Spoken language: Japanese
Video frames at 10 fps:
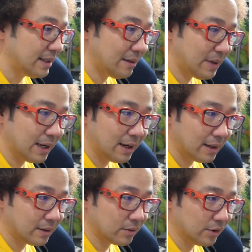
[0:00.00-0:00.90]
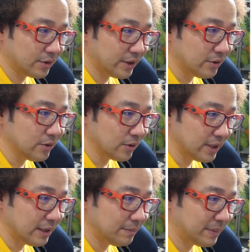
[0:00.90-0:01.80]
で、まあこの人が言うよう
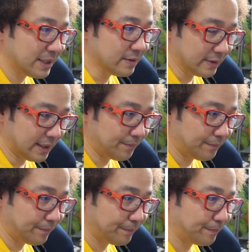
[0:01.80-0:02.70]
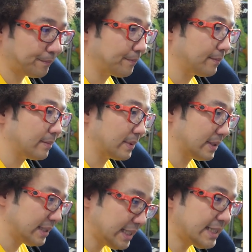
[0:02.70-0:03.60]
にまずは
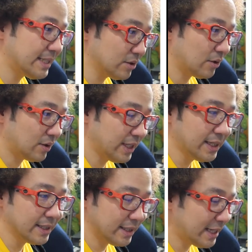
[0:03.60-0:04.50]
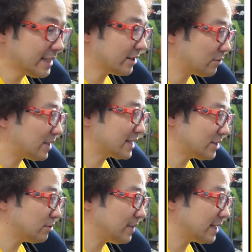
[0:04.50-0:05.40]
西のリーザの
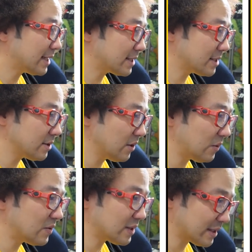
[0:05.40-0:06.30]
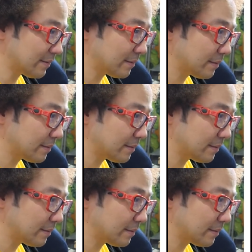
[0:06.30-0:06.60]
町を目指すということですね。